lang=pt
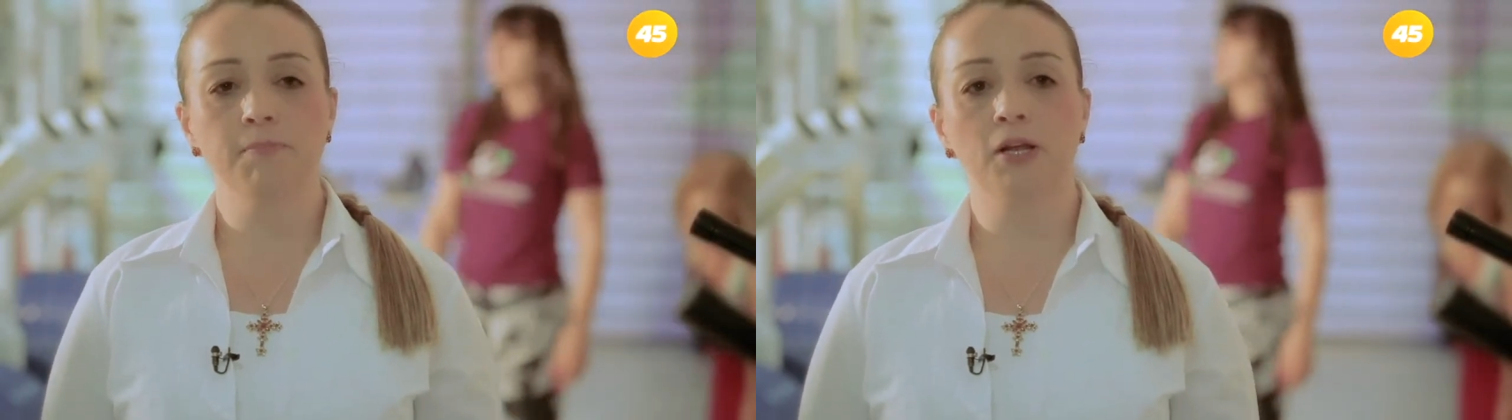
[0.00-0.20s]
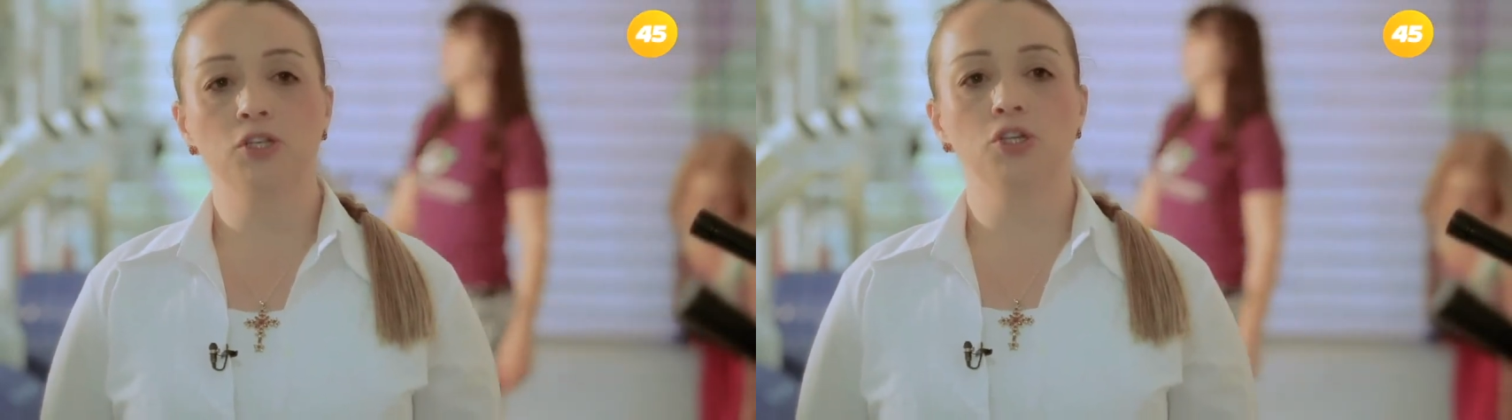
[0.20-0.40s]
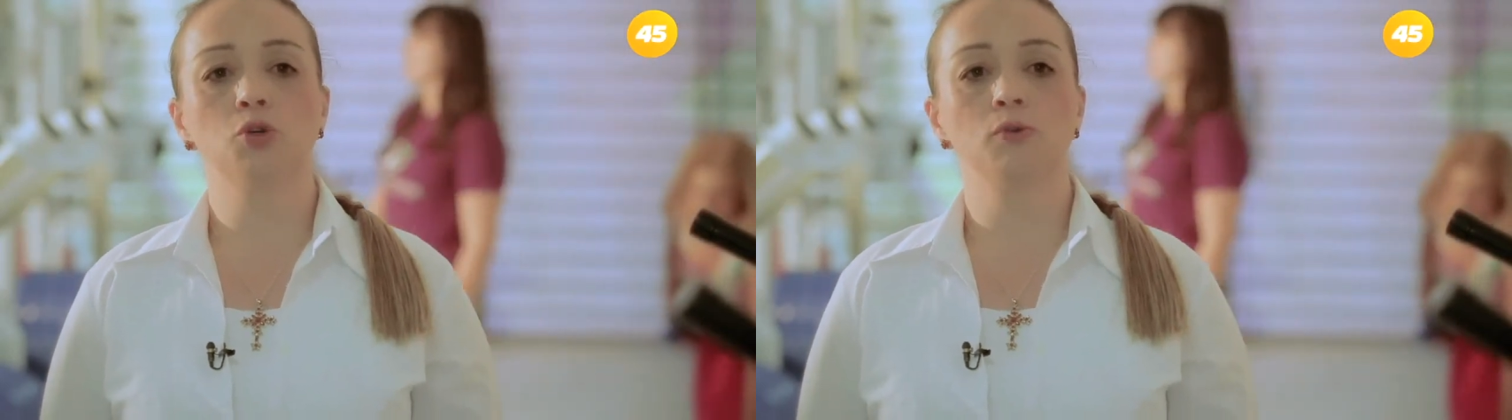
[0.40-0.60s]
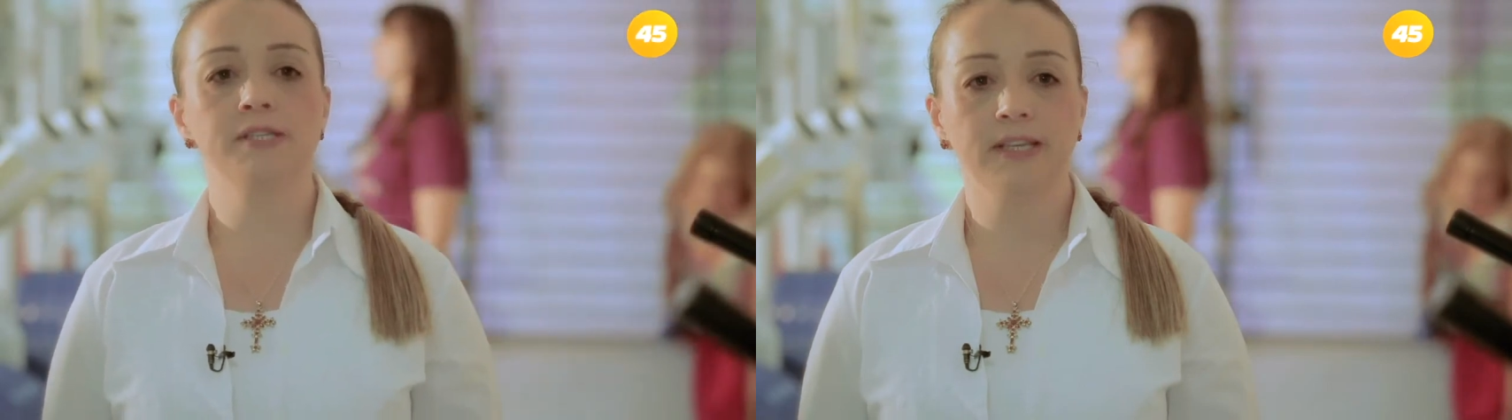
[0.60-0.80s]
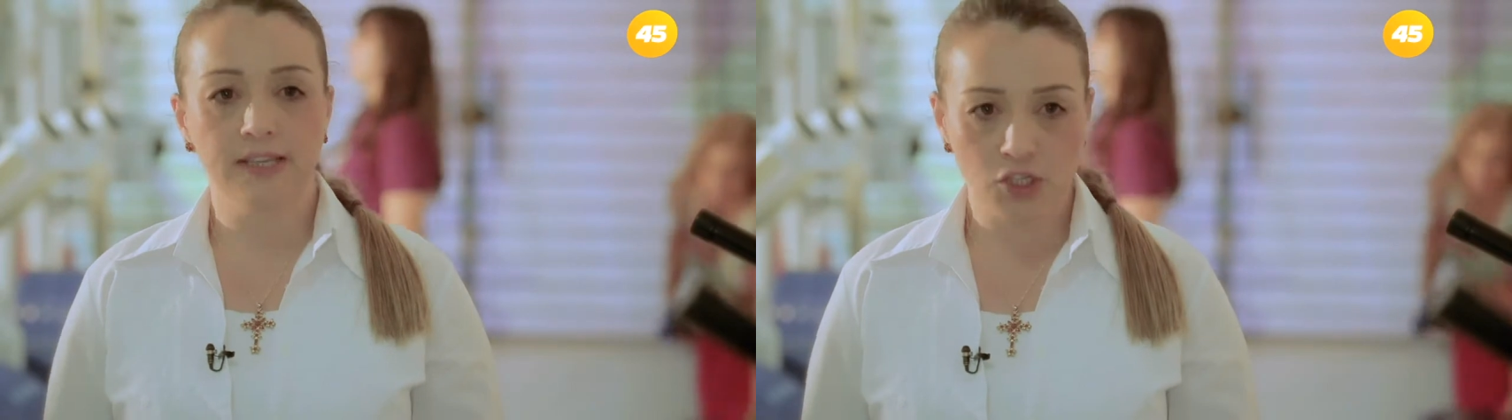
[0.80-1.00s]
para a gente
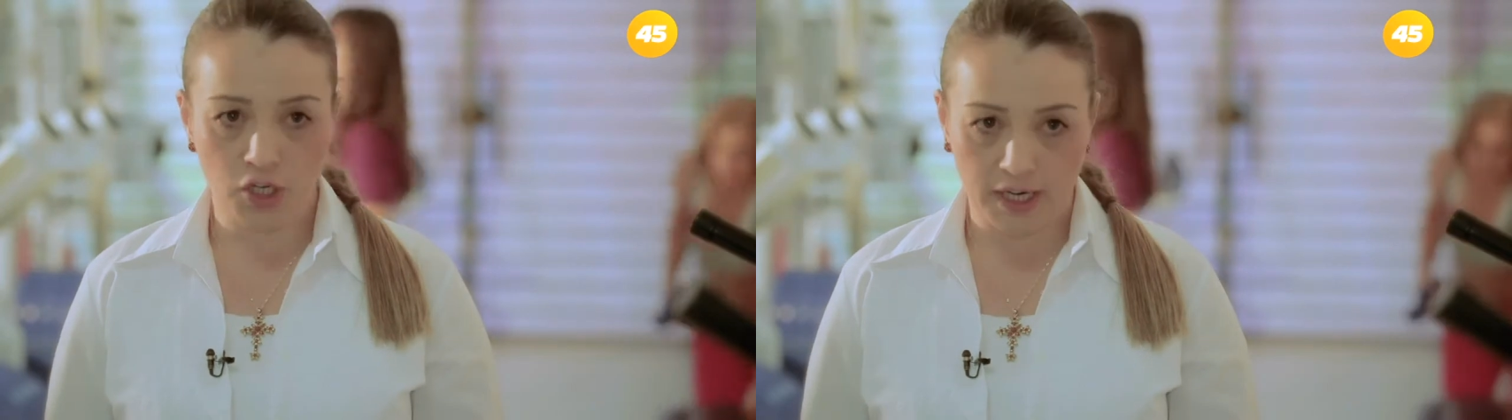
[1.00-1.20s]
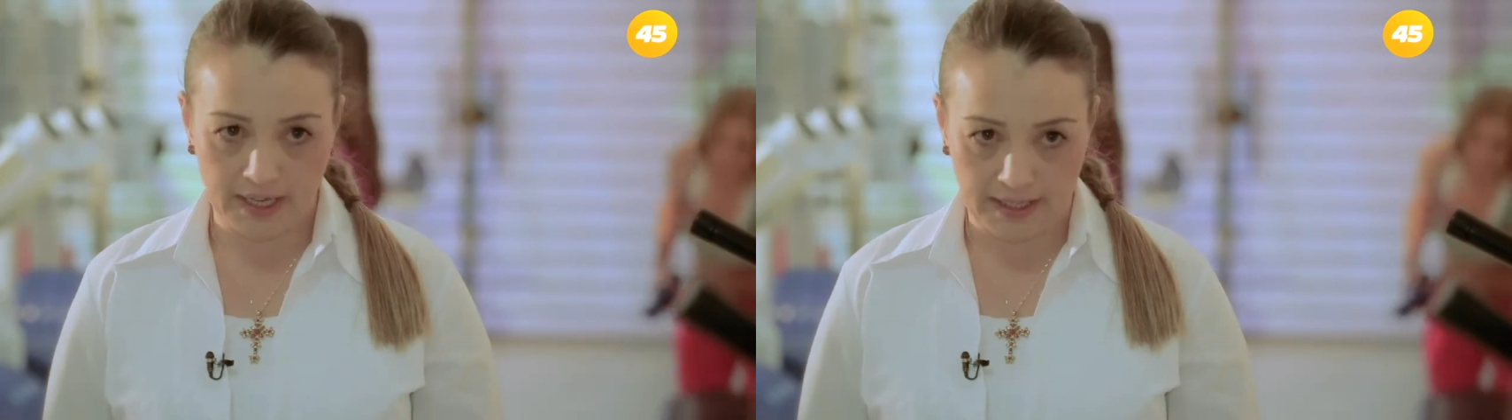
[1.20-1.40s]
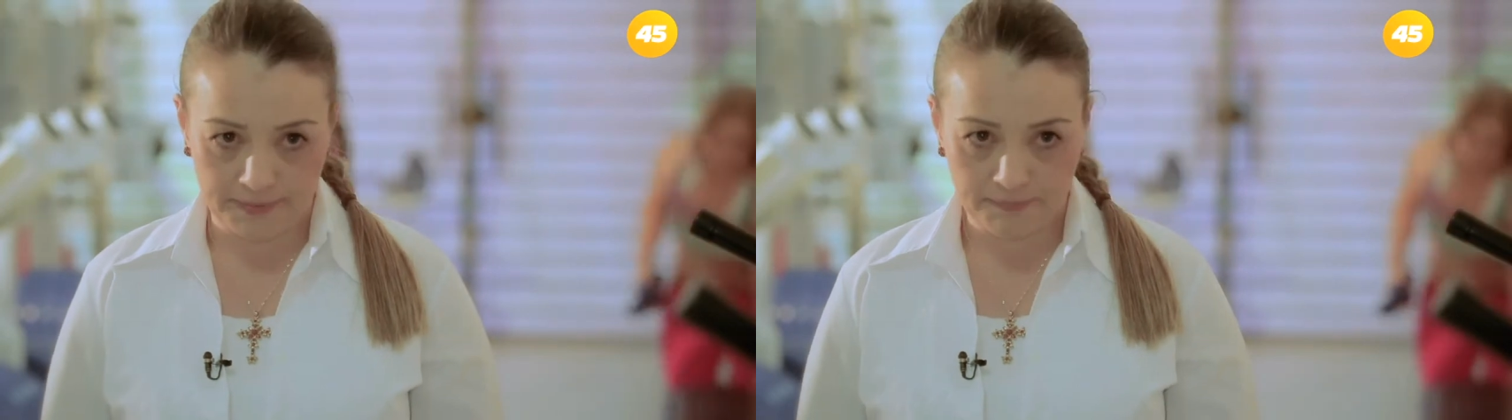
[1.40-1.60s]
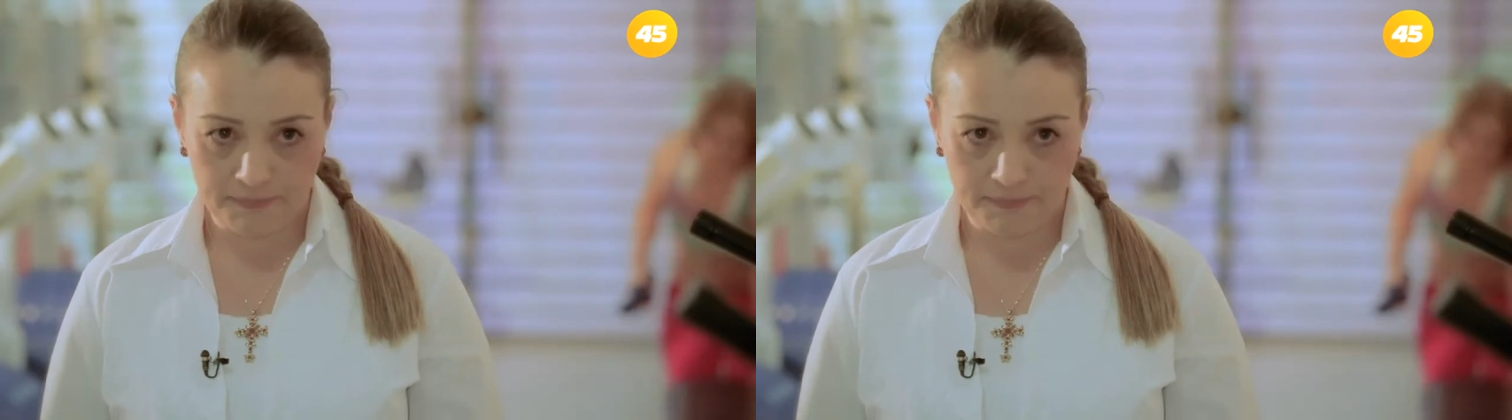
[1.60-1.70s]
conseguir chegar lá.